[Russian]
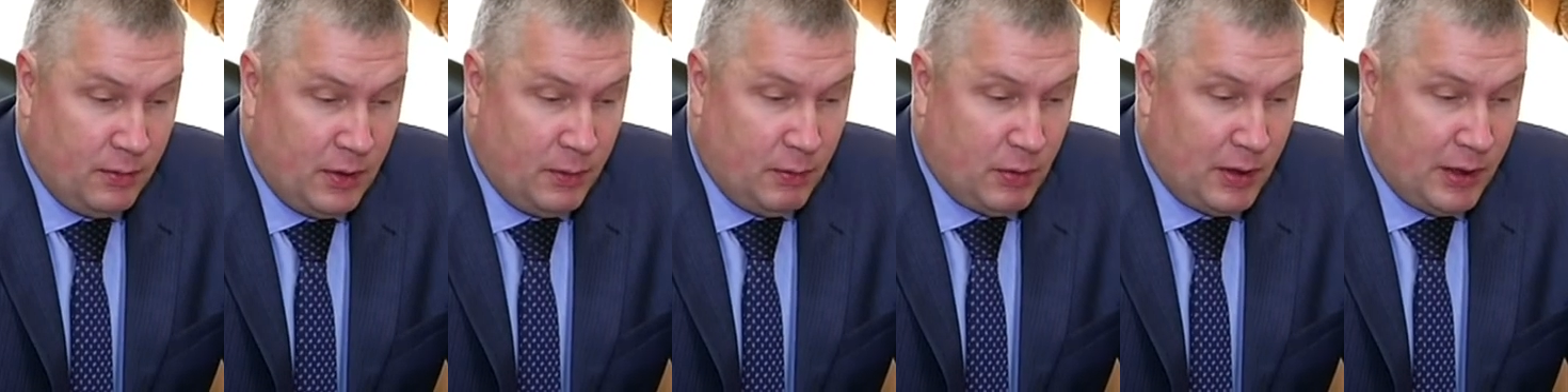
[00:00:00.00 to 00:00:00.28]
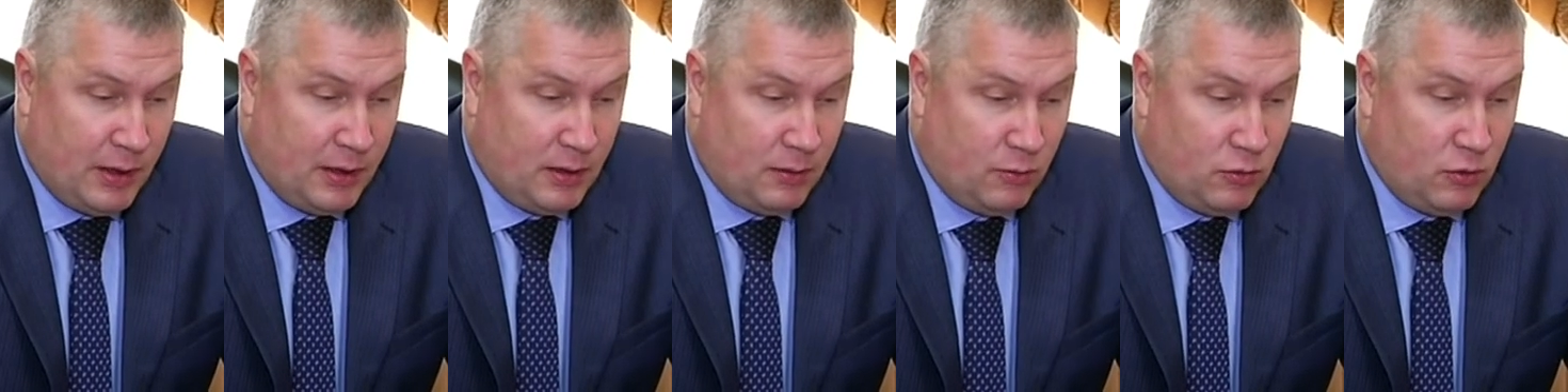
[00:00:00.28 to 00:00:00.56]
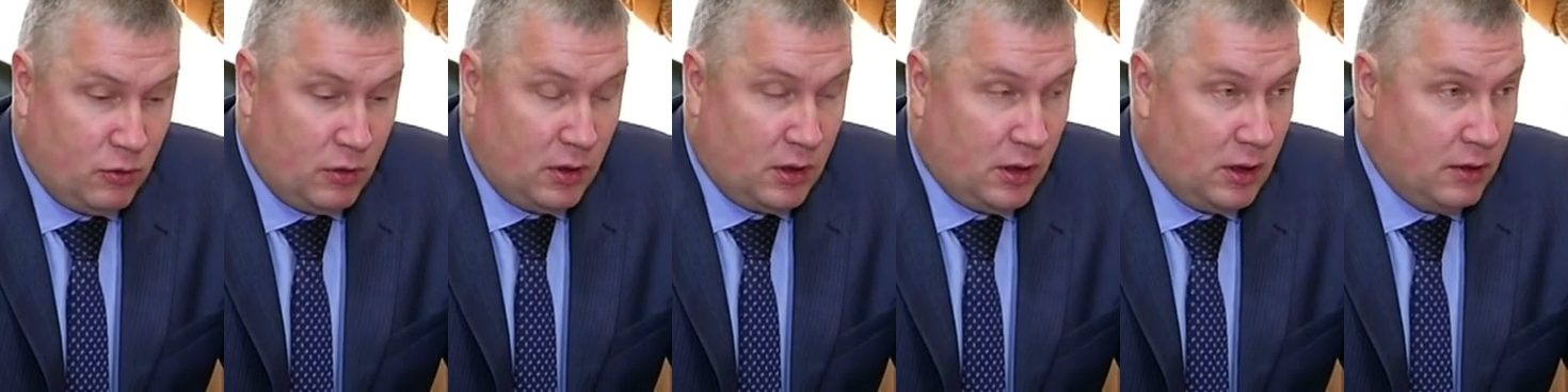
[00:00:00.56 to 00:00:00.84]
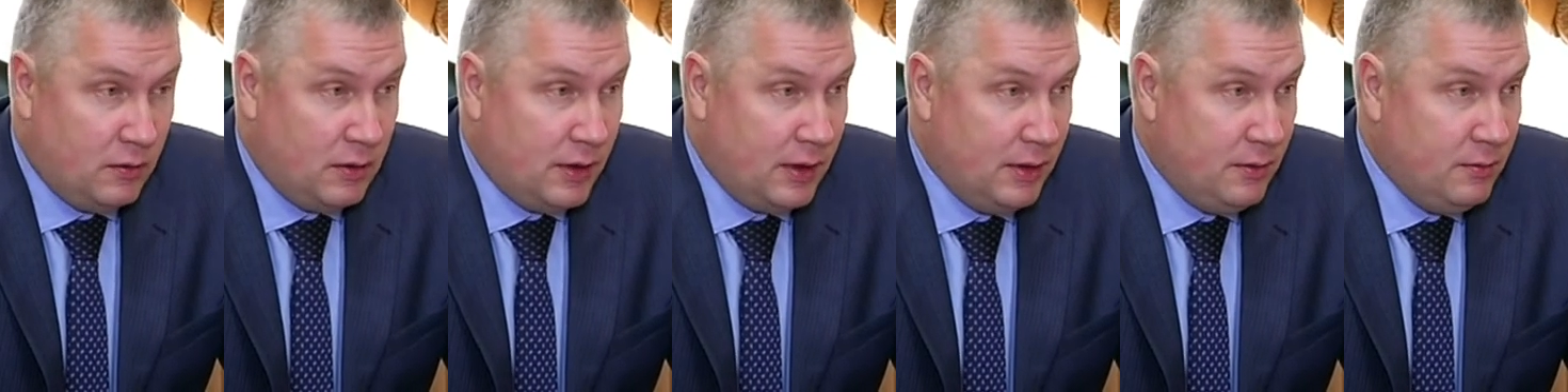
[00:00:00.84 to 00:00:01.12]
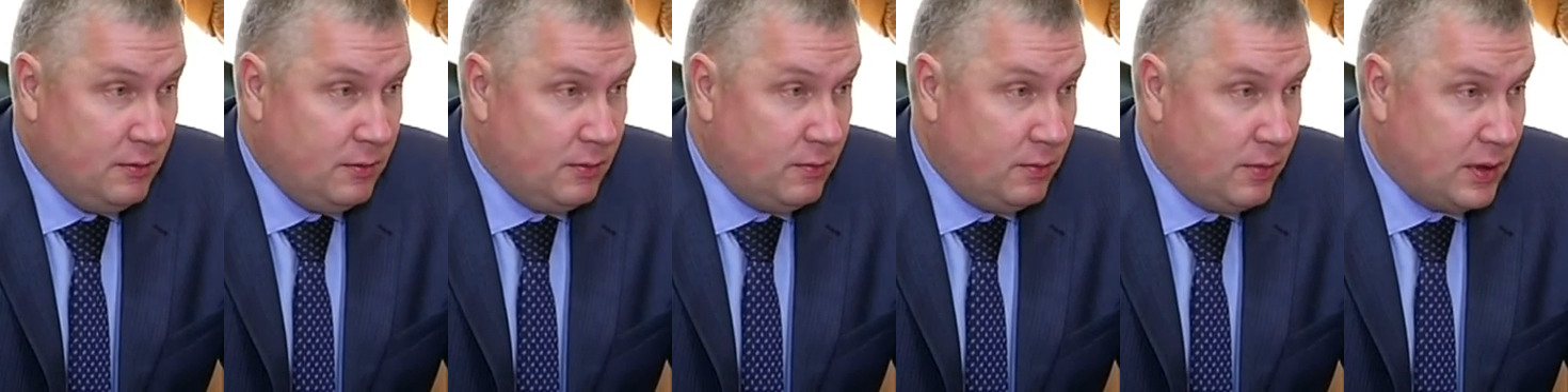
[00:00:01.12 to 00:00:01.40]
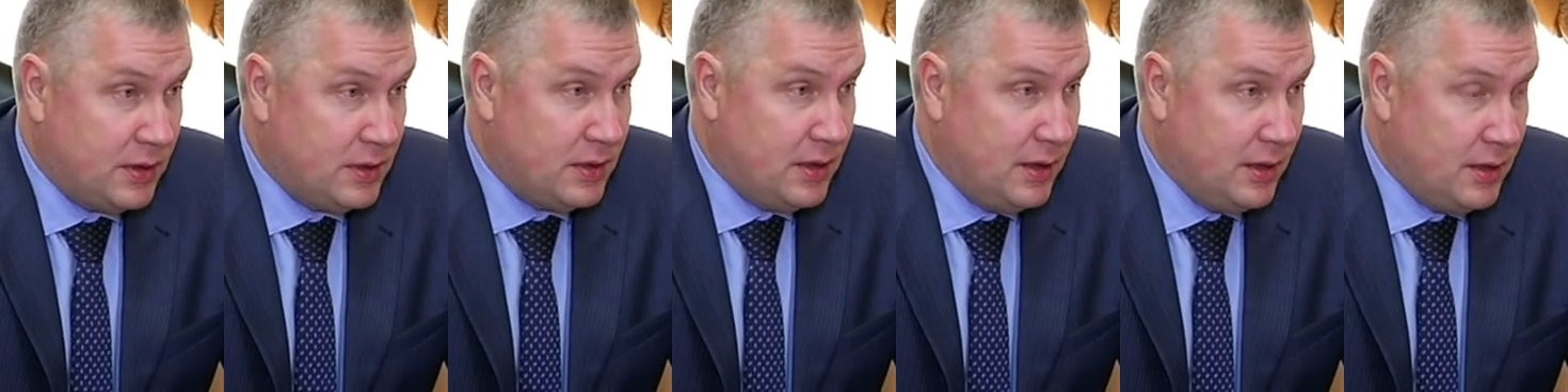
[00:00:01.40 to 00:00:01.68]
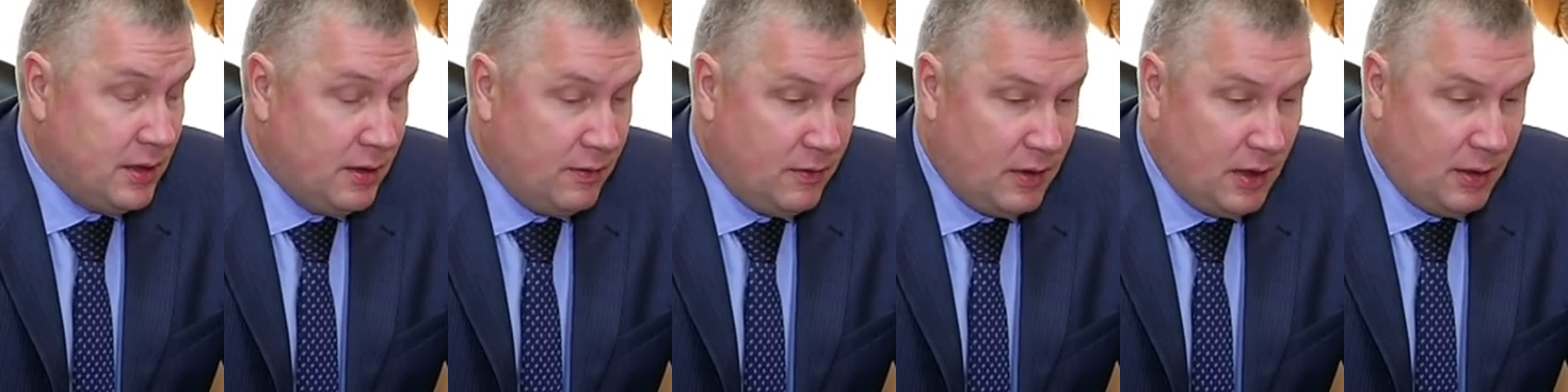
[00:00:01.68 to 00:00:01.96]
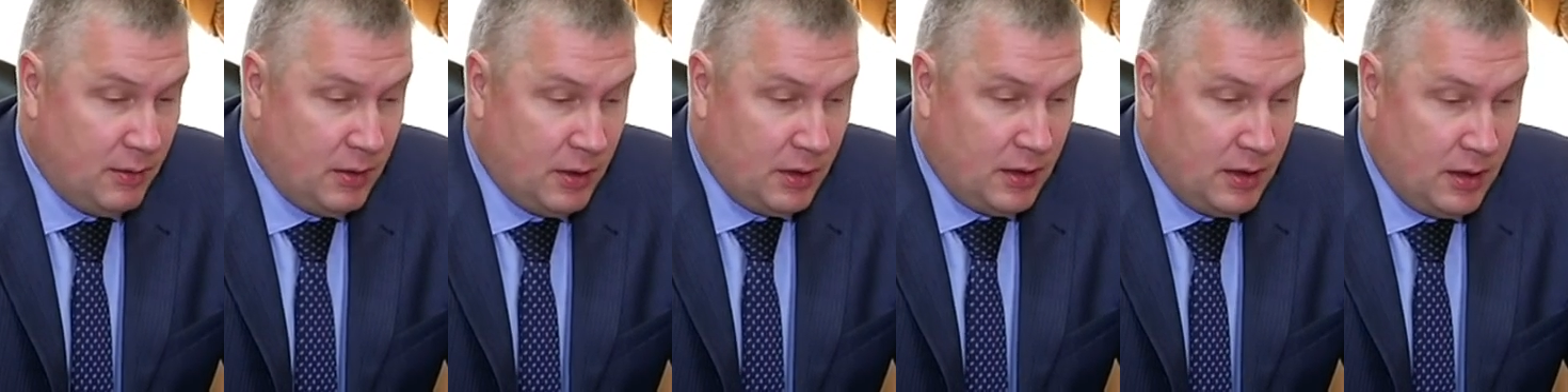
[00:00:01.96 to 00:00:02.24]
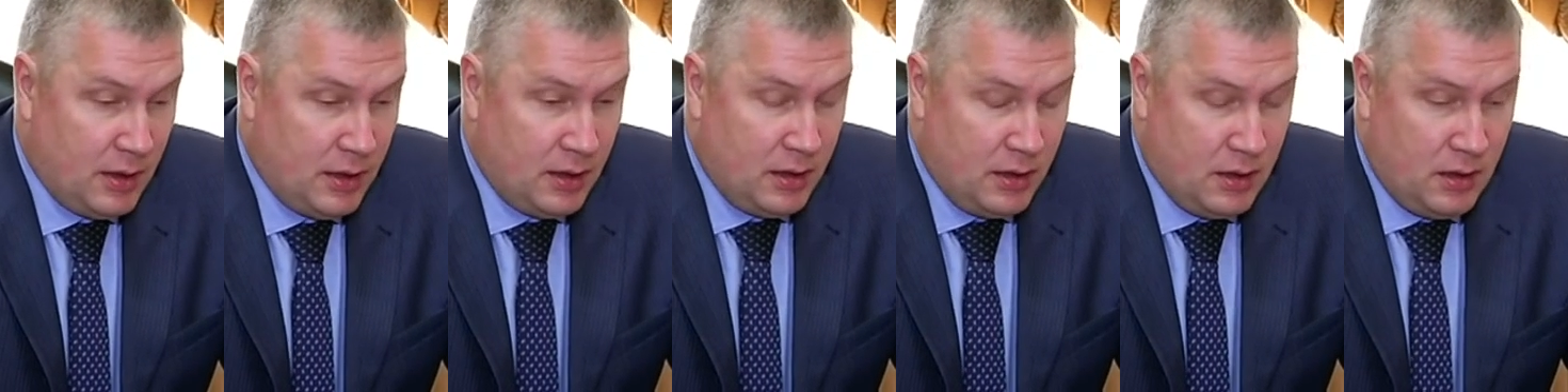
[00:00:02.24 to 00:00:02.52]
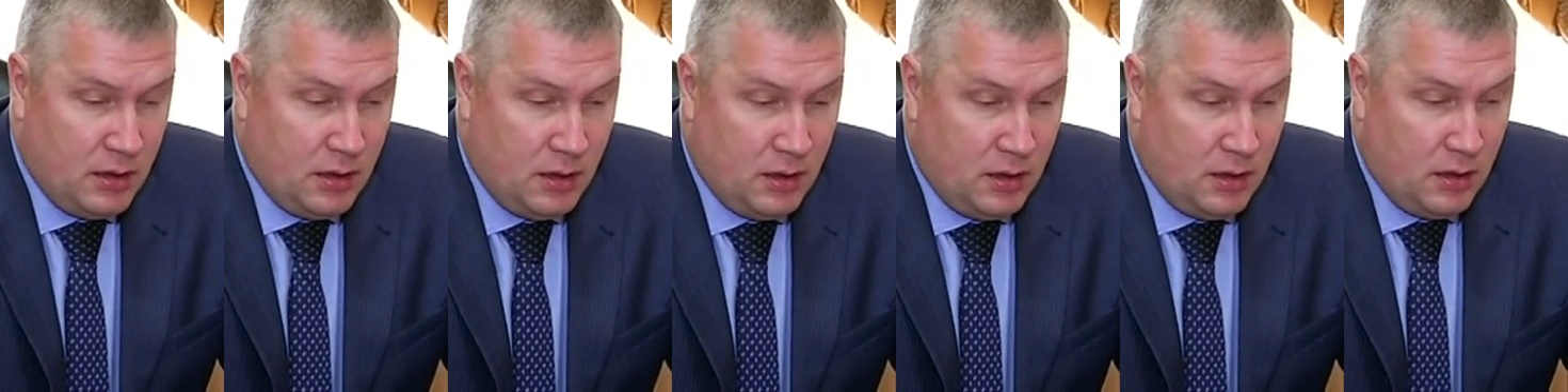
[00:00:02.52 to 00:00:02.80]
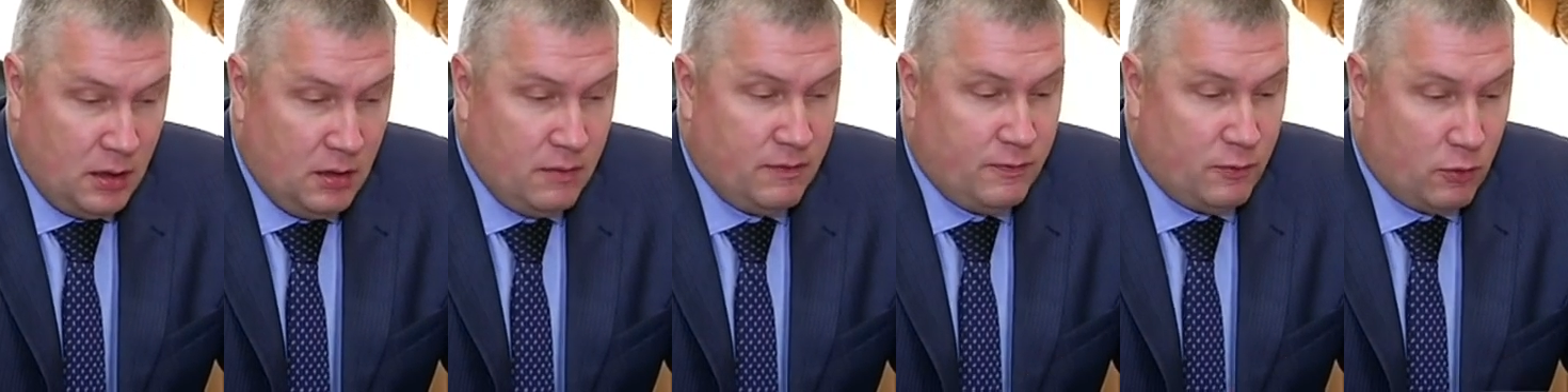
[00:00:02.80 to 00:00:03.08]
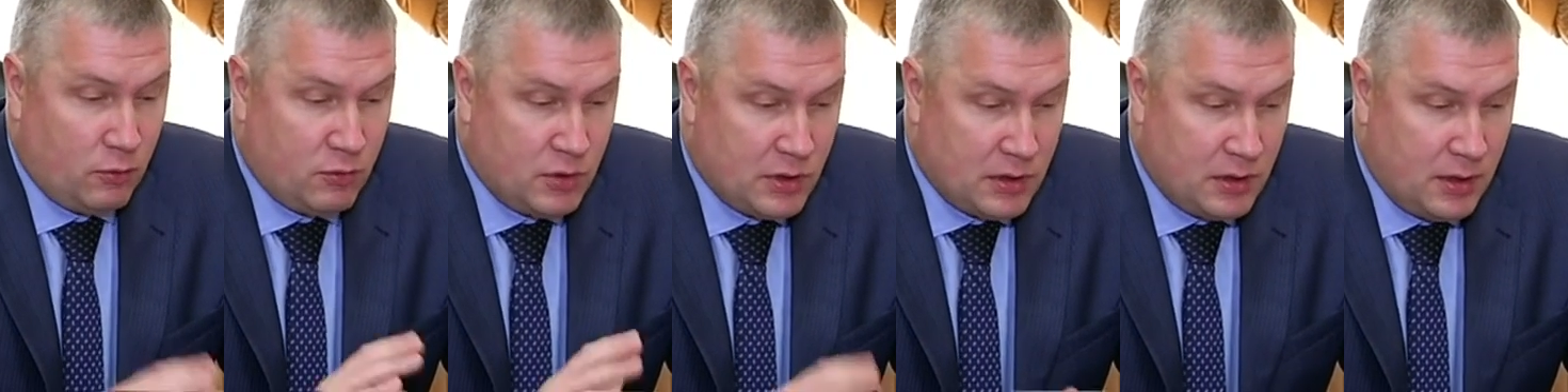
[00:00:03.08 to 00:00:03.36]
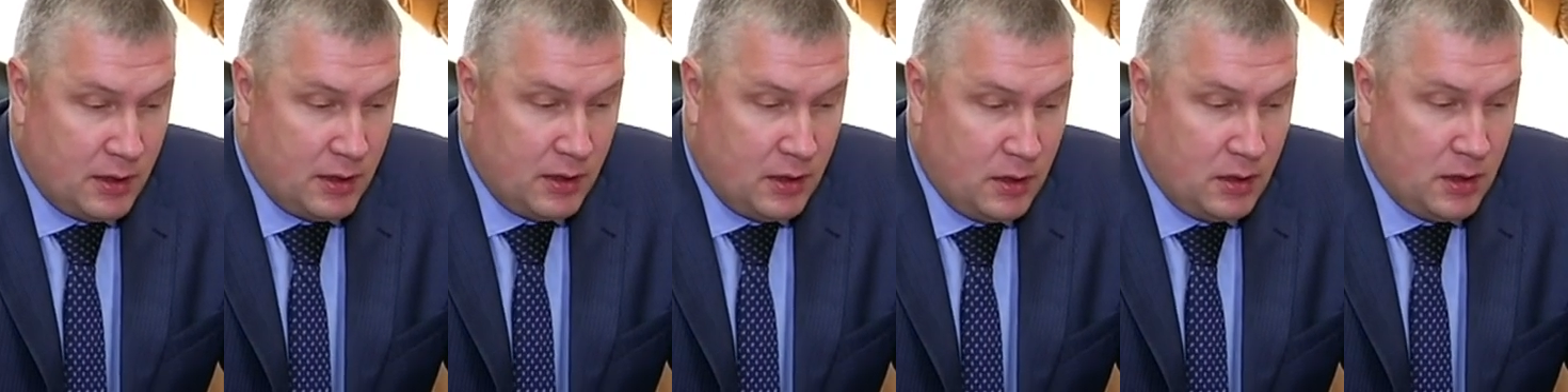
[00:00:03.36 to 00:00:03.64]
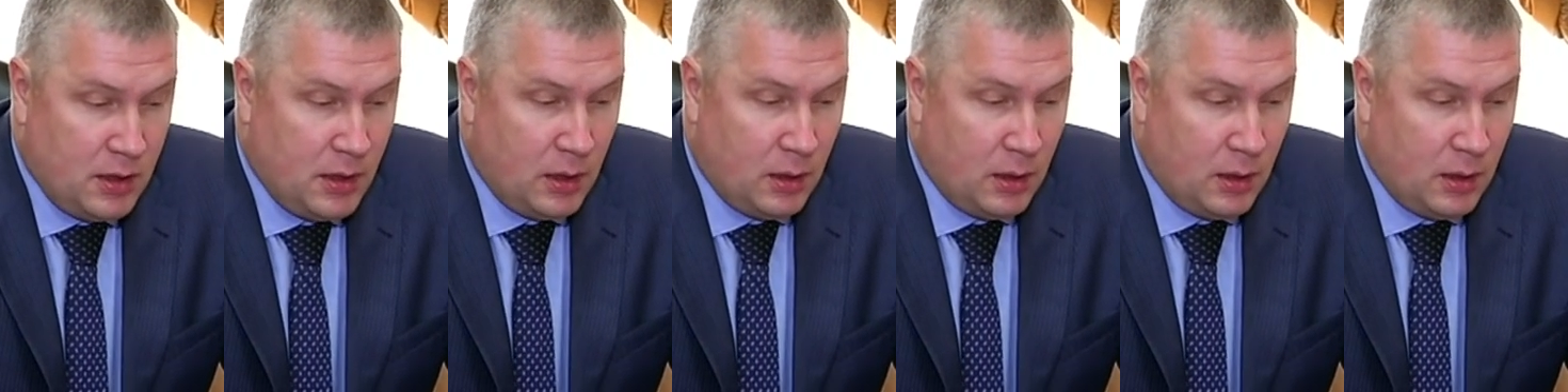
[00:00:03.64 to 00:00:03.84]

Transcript: Мы про это много говорим в последнее время, да, и, и в том числе и